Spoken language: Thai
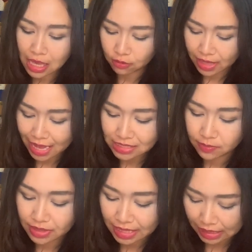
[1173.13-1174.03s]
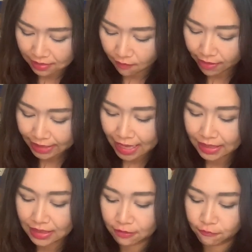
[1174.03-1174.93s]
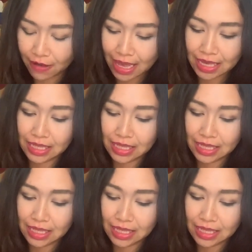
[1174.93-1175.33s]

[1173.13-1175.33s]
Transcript: เกี่ยวเนี่ยอาจจะเป็นเด็กน้อยธาตุไฟ